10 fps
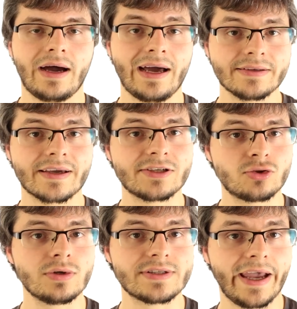Alle drei
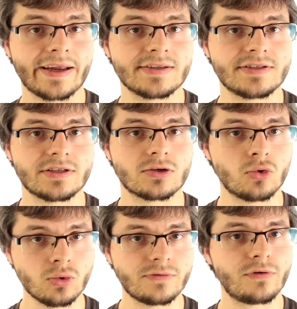Tools eignen sich
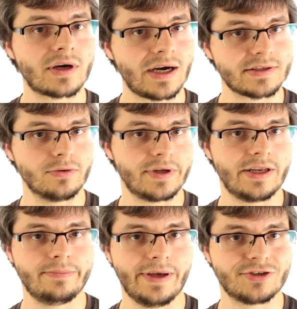gut für
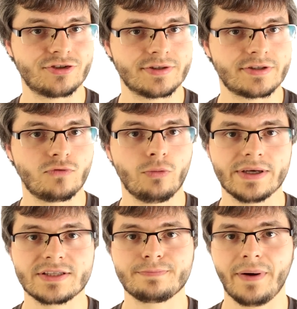Cutout-Animations,
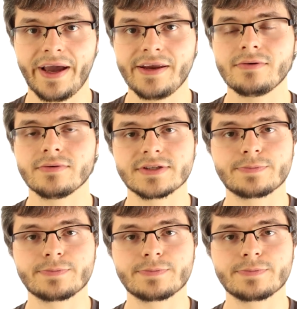wobei Spine und